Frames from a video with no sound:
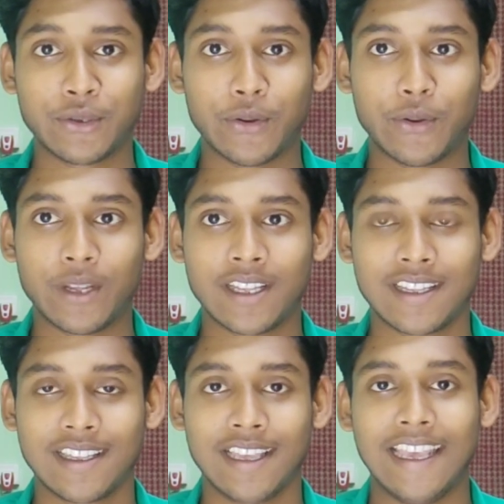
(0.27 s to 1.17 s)
সো
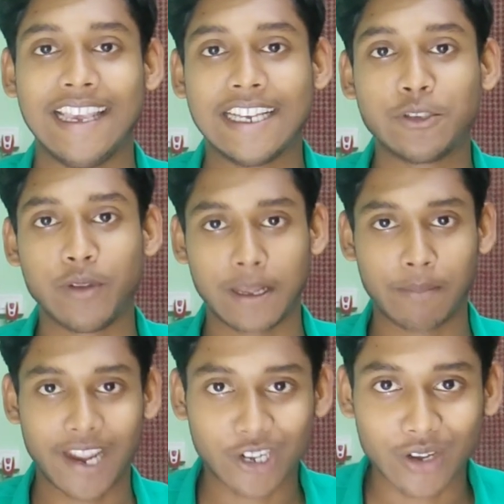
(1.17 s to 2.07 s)
হেই গাইস
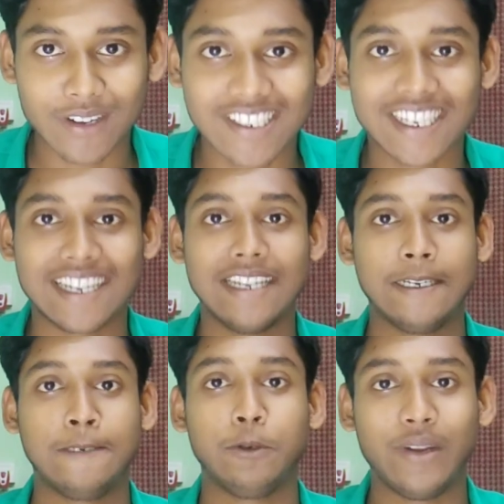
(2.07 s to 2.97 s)
ওয়েলকাম ব্যাক টু আওয়ার চ্যানেল
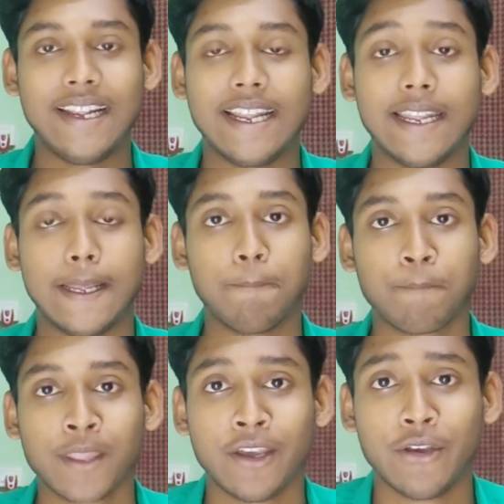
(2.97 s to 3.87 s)
টুইন টেকনিক্যাল
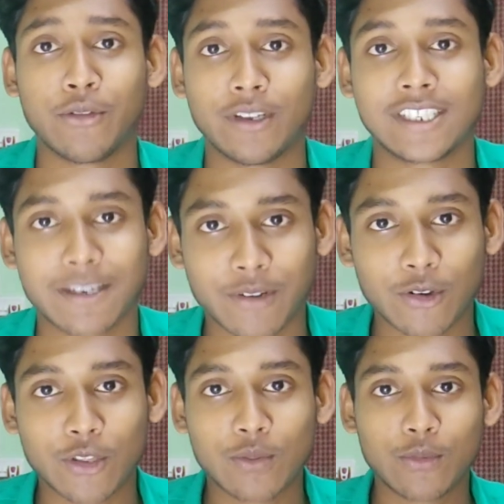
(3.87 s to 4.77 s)
তো আজকে আমরা
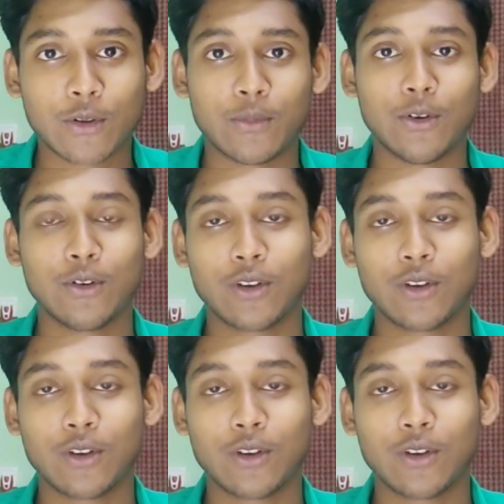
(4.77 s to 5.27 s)
কথা বলবো